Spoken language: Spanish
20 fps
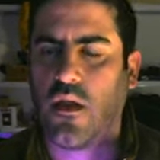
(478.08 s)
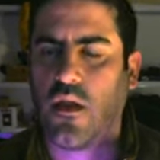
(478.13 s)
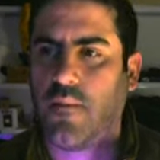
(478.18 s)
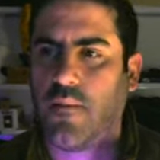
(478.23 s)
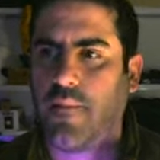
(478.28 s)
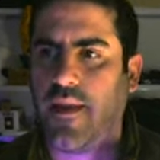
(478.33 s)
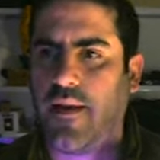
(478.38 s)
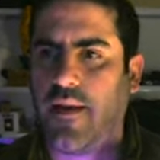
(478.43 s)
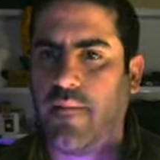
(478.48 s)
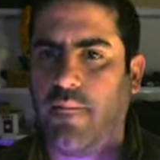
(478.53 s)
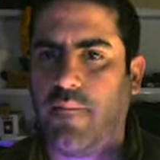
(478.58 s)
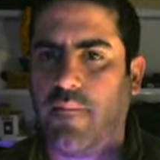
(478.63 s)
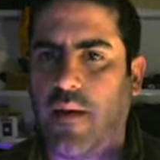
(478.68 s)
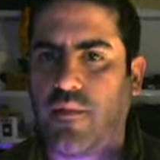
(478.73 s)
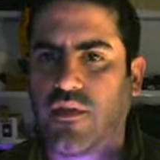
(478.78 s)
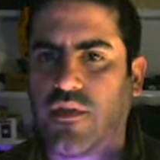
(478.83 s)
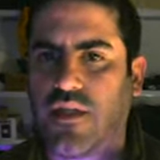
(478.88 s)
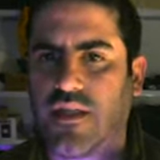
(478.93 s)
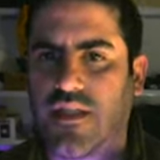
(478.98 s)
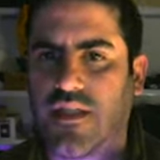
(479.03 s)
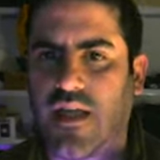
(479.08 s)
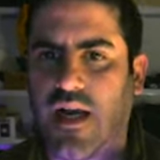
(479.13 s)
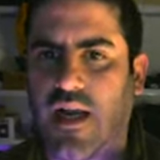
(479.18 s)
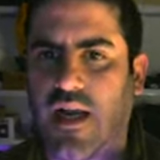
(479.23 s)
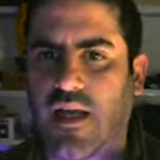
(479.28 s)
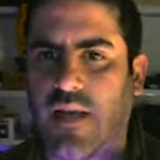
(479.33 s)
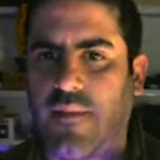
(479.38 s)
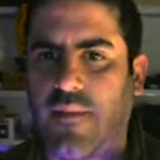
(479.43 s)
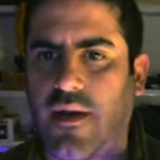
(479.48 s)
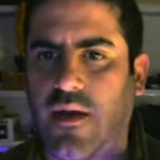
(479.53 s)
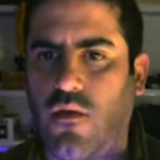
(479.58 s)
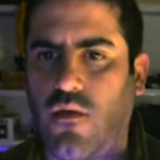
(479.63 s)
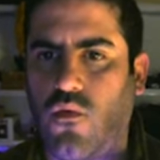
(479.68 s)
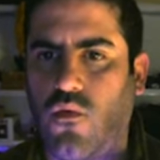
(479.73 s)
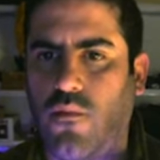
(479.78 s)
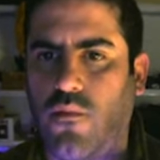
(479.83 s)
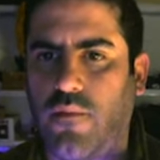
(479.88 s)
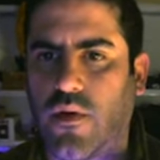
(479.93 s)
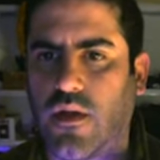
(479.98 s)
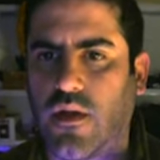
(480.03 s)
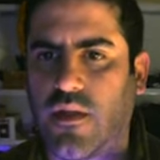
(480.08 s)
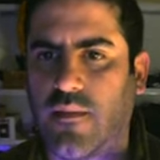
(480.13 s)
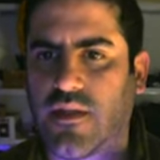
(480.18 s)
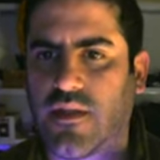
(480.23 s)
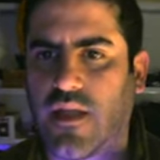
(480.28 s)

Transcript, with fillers: Bien, vamos a echar la cámara un poquitín más